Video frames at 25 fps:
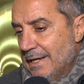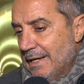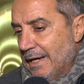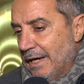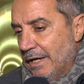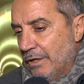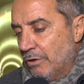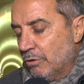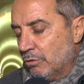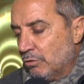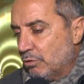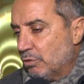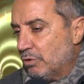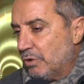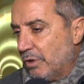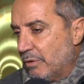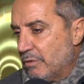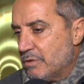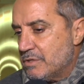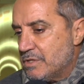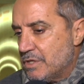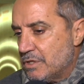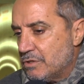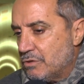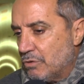e non tutte
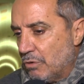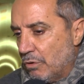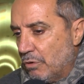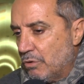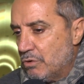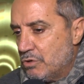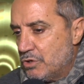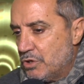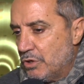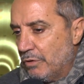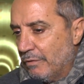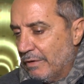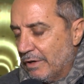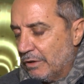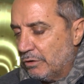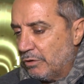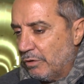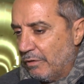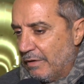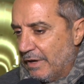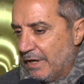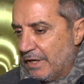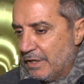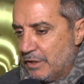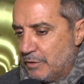queste storie riuscirono a
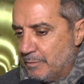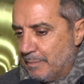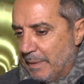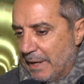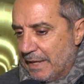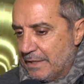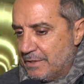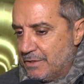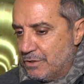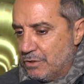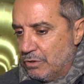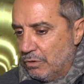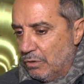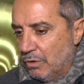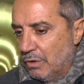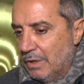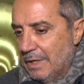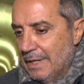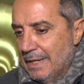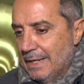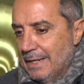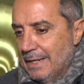trovare spazio